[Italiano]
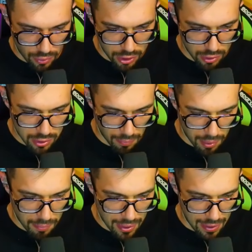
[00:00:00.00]
Qua ci sta
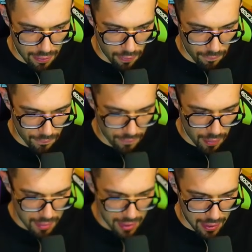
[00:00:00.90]
Barbarello,
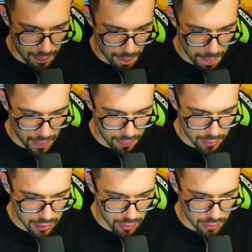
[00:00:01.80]
va bene.
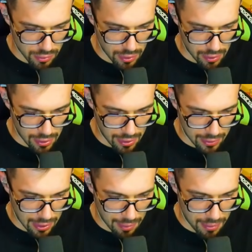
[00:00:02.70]
Facciamo così, eh,
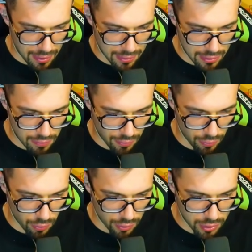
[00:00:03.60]
chiaramente si fa
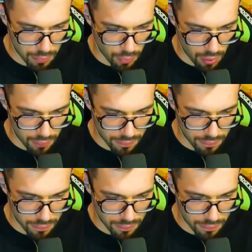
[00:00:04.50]
quello che si può.